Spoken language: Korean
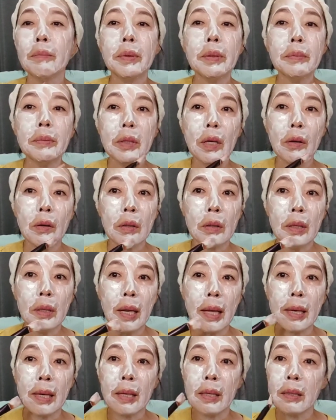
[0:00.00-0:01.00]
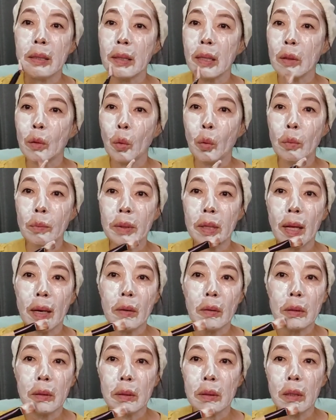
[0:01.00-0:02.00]
피부열을 내리는 데 도움이
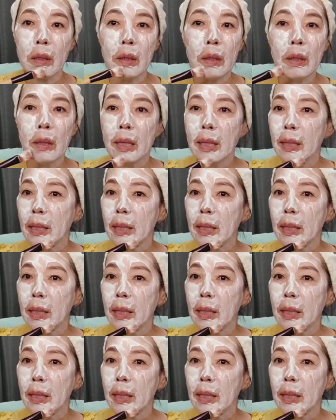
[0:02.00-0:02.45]
되거든요.